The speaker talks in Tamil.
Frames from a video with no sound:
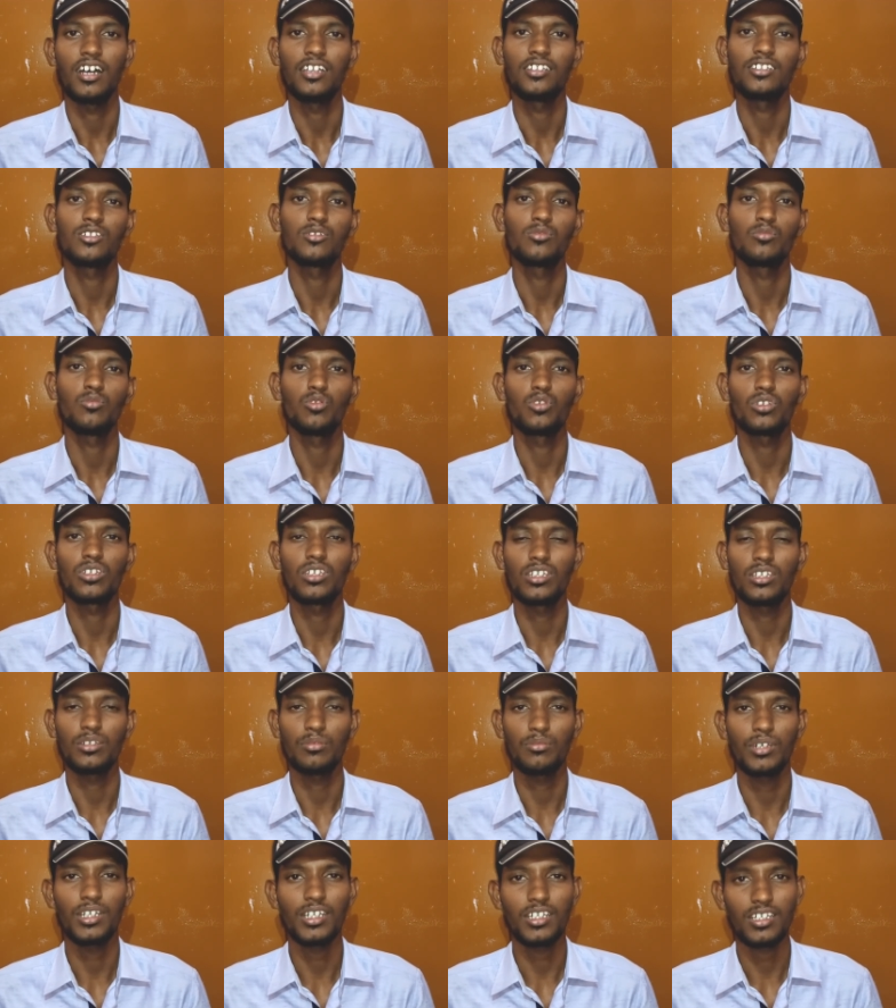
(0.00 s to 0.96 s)
அதுக்கு
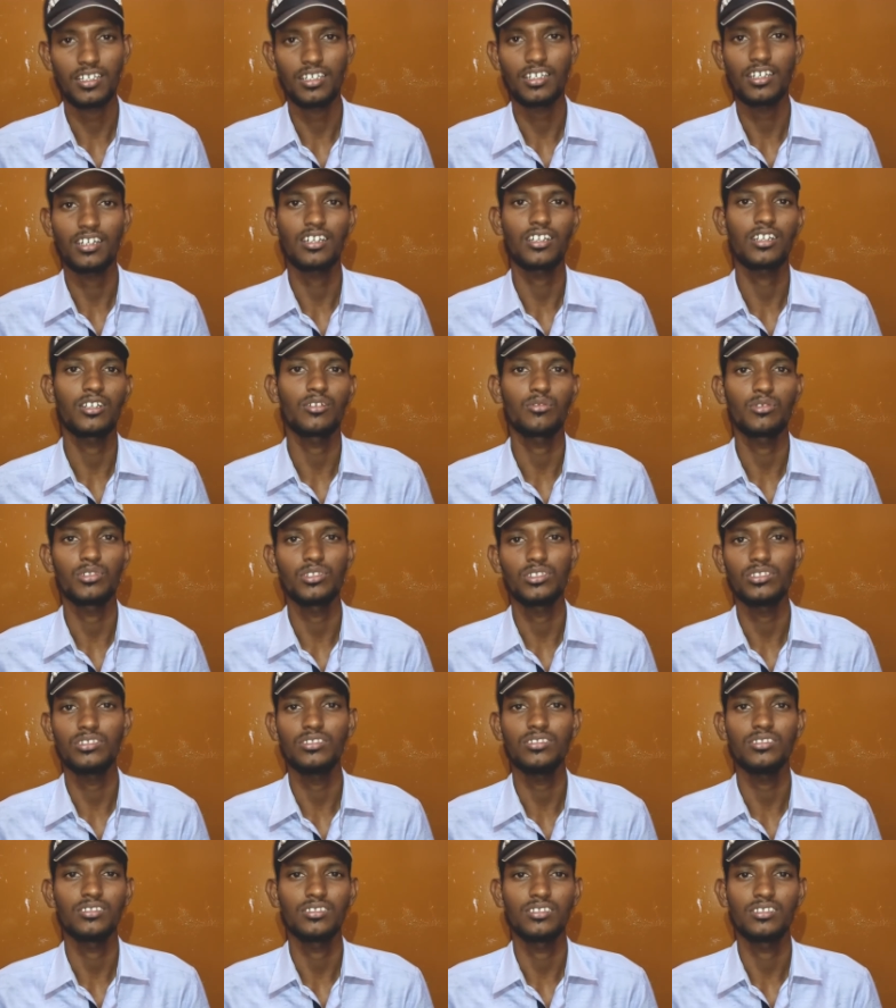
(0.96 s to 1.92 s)
முக்கியமான காரணம்
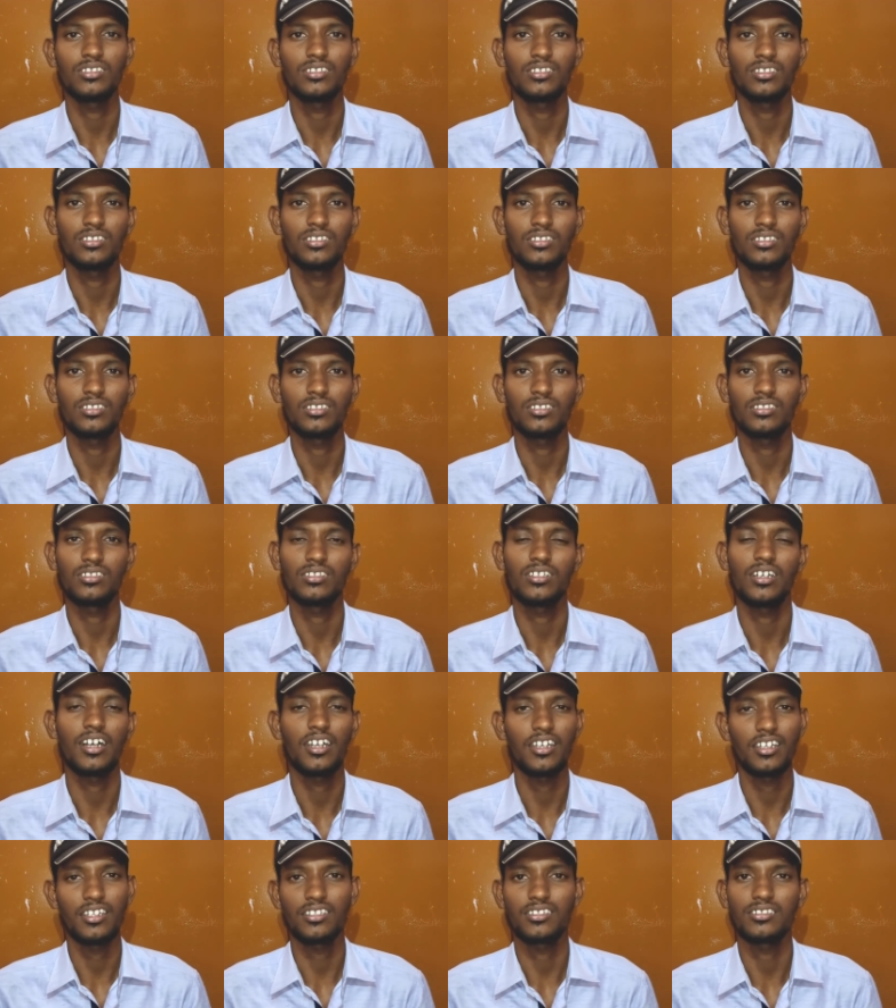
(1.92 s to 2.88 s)
வந்து
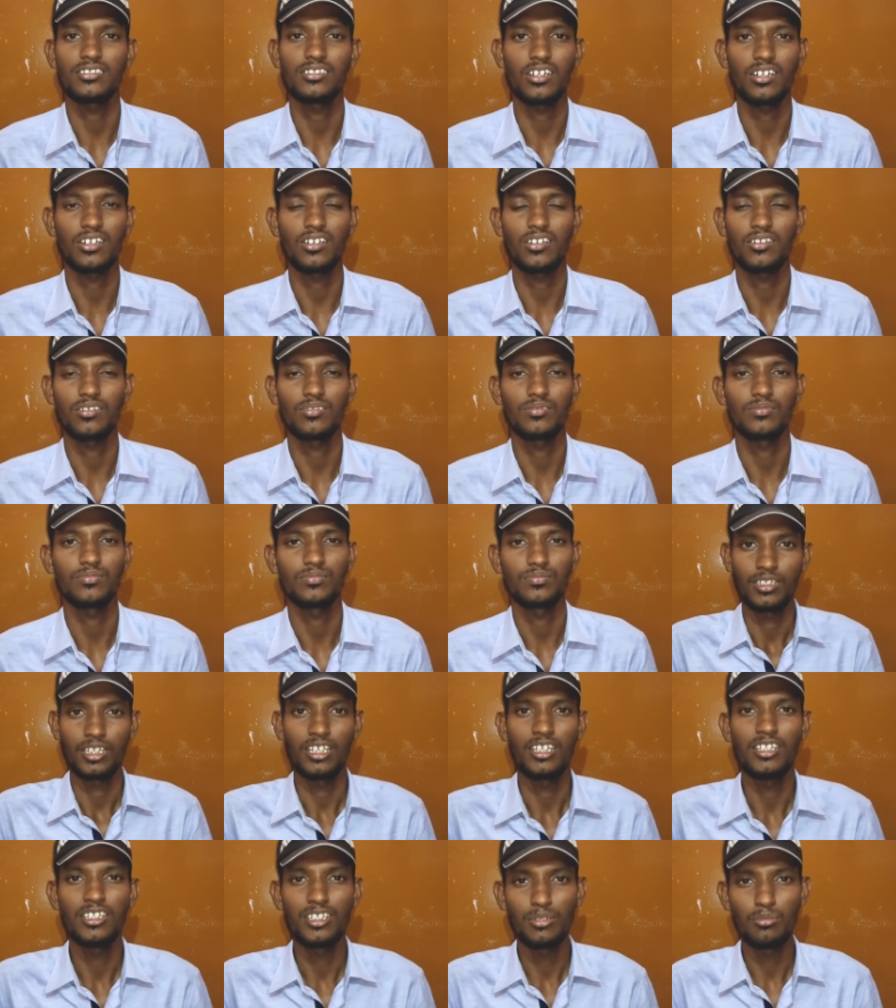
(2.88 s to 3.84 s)
இந்த அயன் தான்
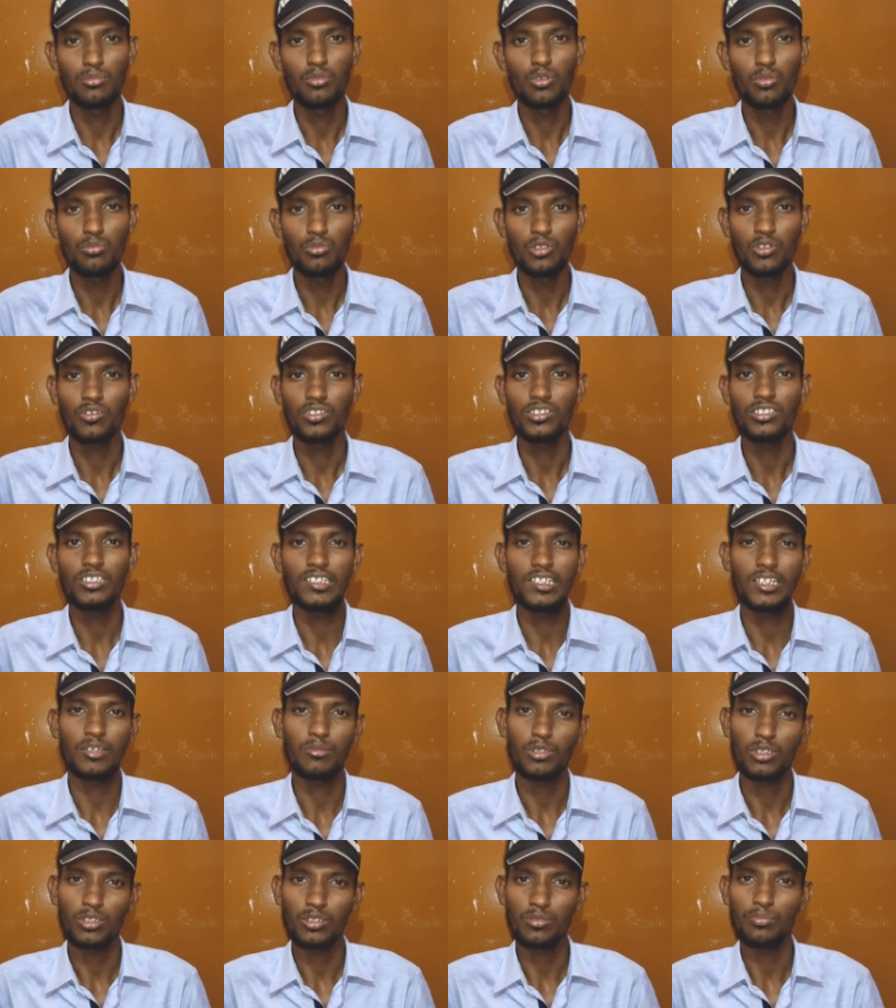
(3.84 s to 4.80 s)
இந்த பூமி வந்து
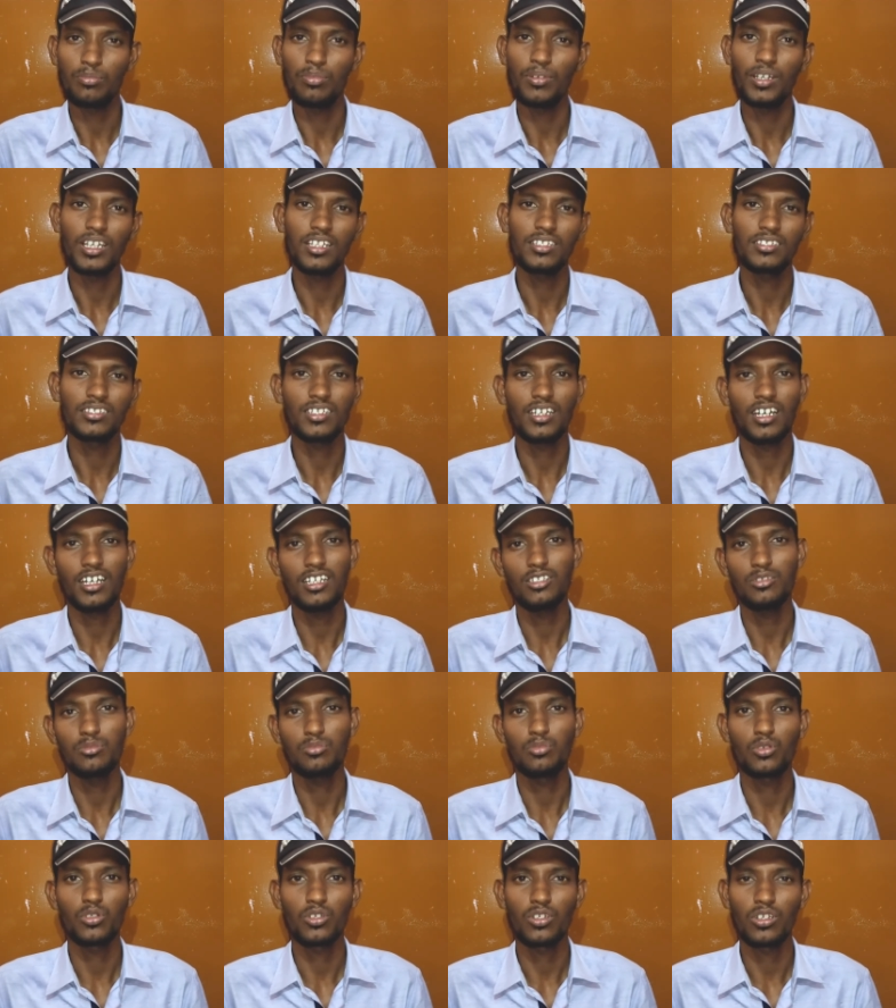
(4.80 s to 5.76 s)
நம்மளுக்கு பல
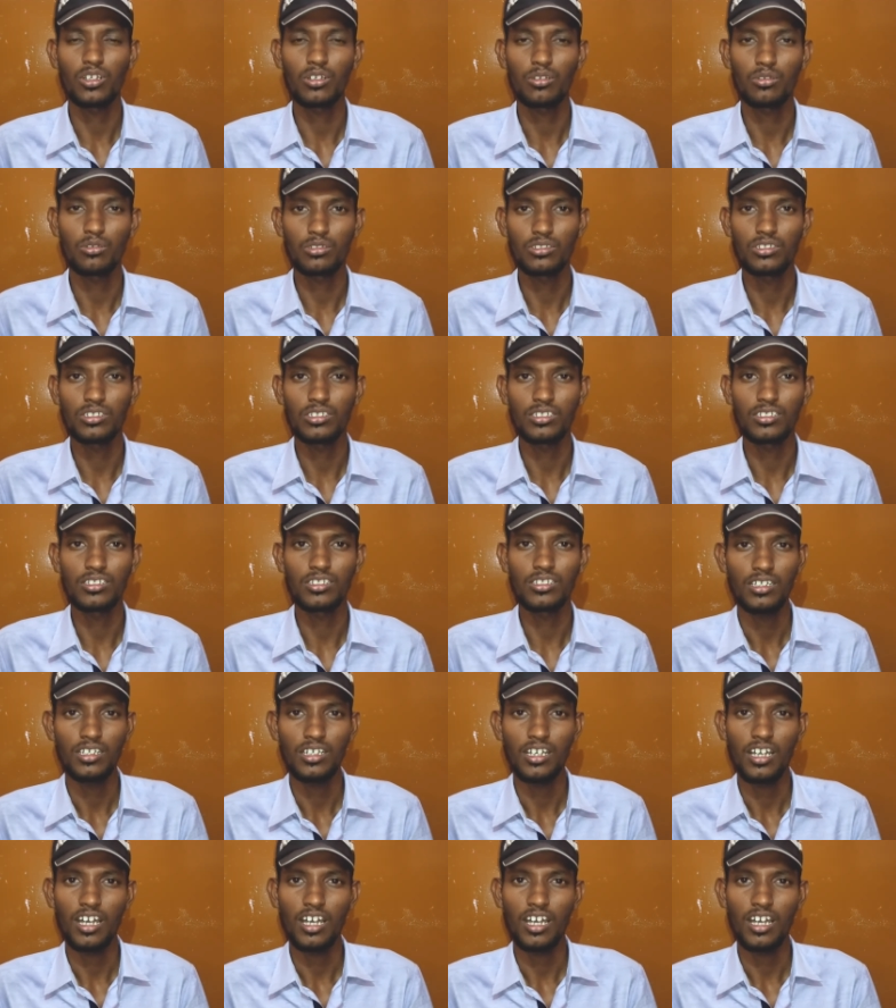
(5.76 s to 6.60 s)
தாது பொருட்களை கொடுத்துருக்கு